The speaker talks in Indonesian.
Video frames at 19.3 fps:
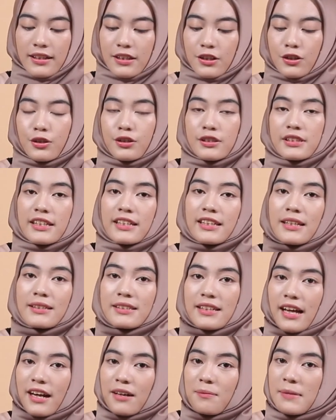Terus kita
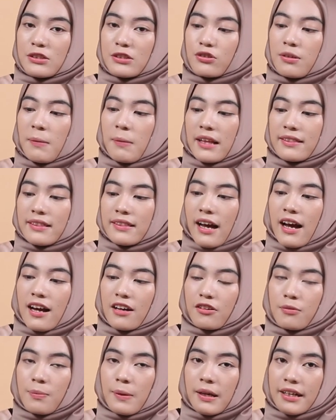sekarang masuk ke
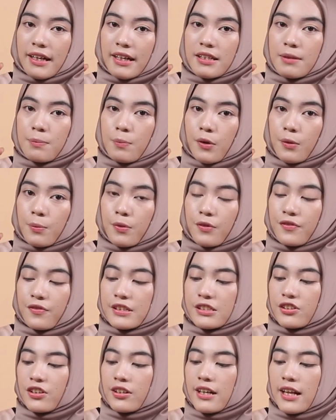mata, aku pakai The Pore
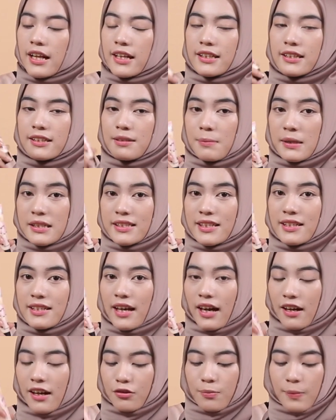Professional. Ini masih
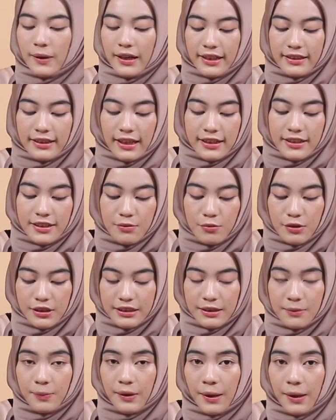yang aku pakai tadi buat
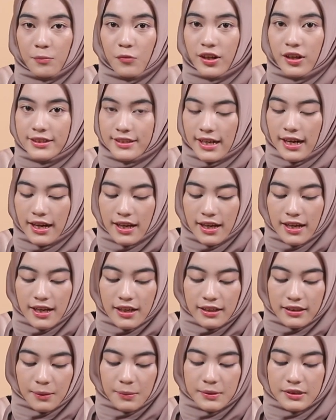nge-prime wajah.
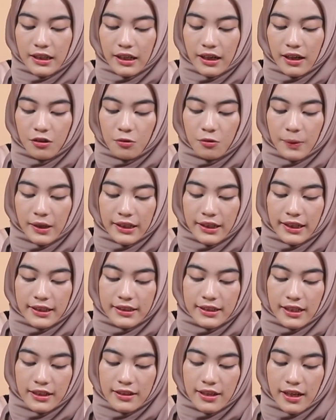Tapi sekarang aku pakai
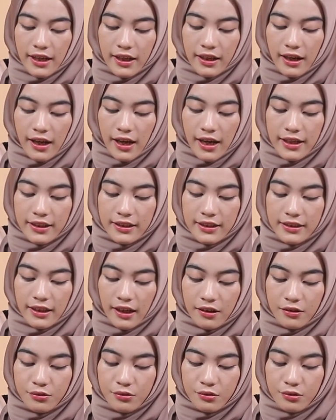di daerah eyelid
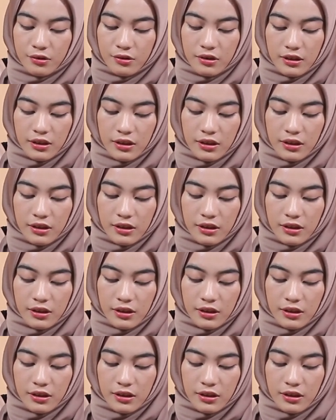aku.